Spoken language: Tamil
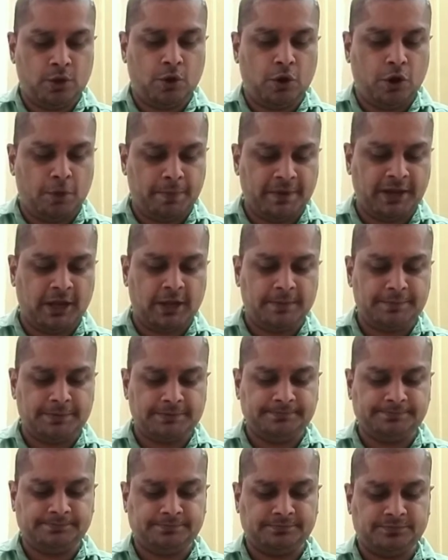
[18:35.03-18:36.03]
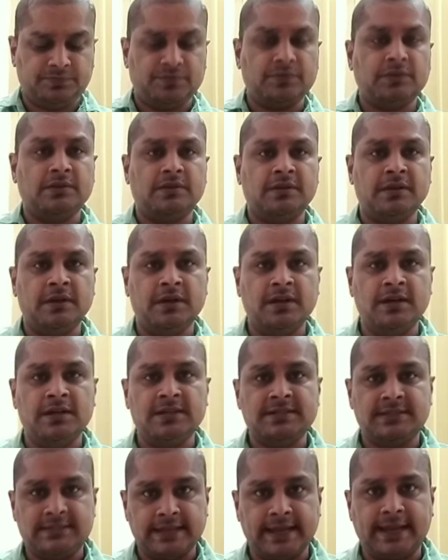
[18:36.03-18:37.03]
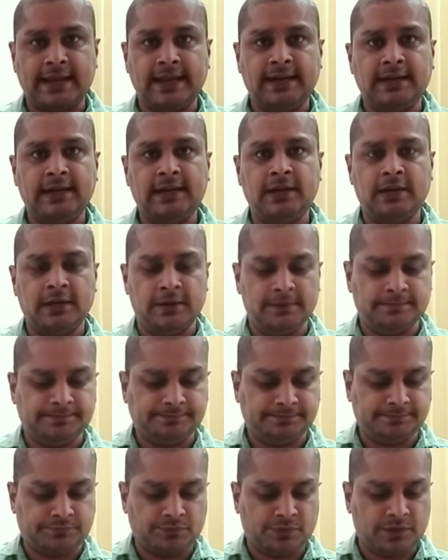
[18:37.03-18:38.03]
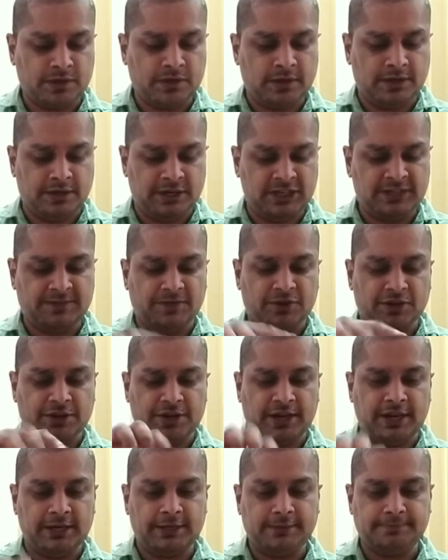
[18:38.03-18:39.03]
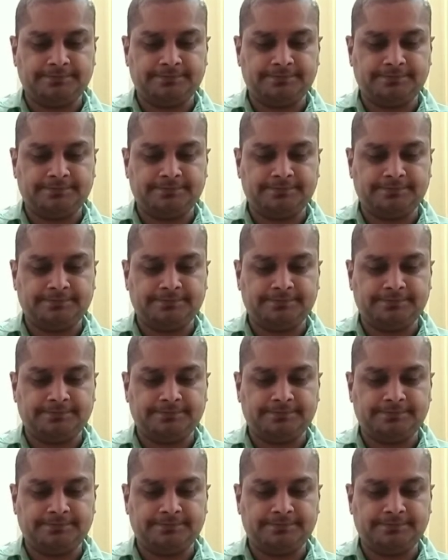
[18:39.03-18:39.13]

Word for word: ஓப்பனிங் அப் த செகண்ட் டிஷ் ஃபார் த நைட்